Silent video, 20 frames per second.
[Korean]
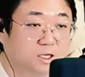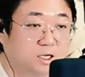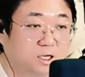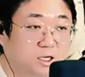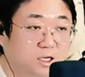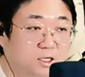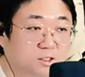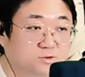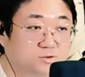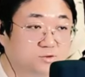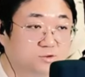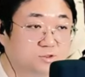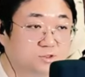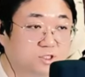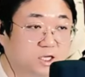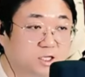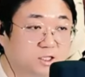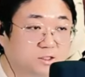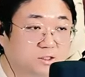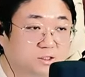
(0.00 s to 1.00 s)
하나
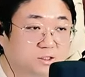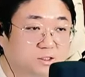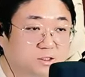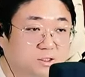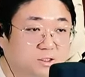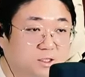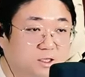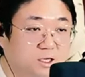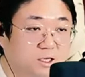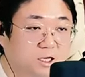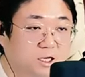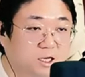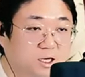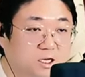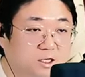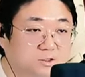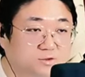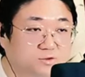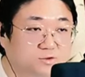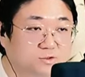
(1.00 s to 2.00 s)
둘셋
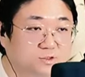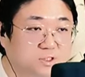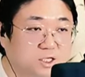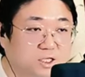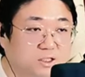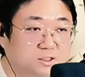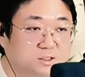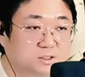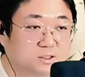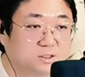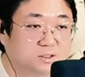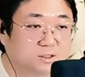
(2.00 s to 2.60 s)
하나 둘셋